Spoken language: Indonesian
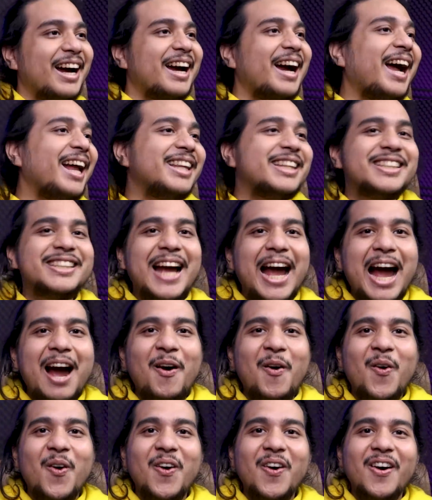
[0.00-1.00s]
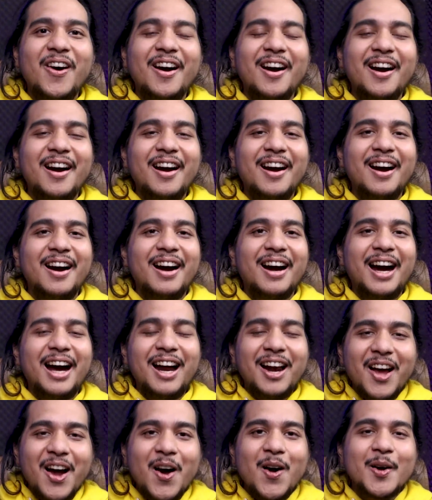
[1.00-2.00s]
kacau
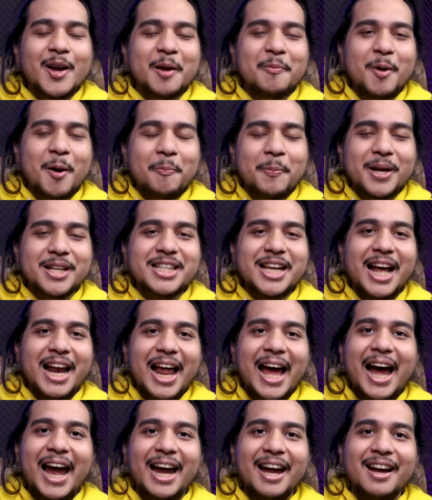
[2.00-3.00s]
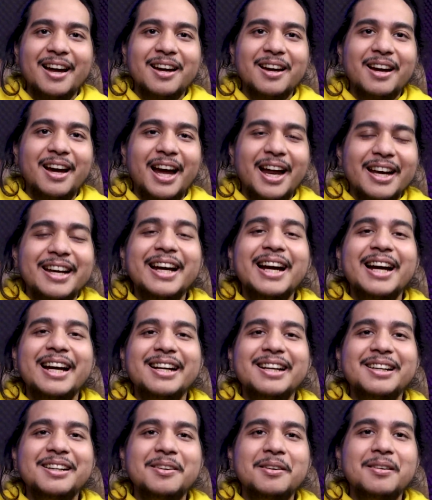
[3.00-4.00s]
halo K-popers salah
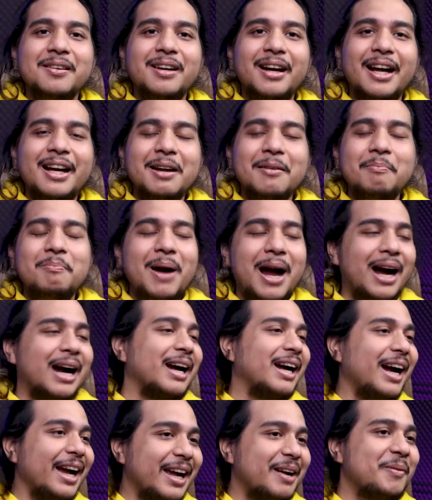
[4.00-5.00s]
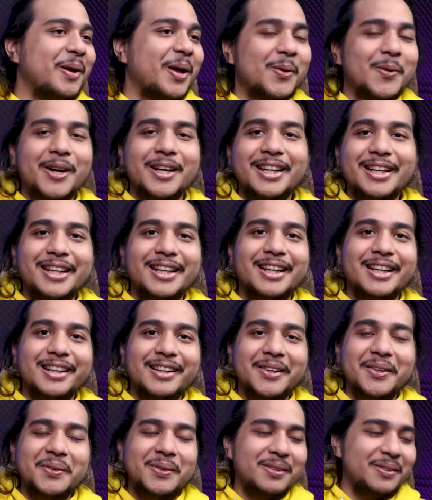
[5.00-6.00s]
anda anda bangga ya melakukan ini
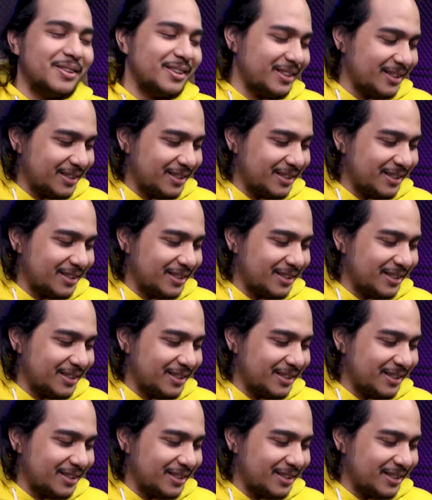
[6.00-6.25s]
lo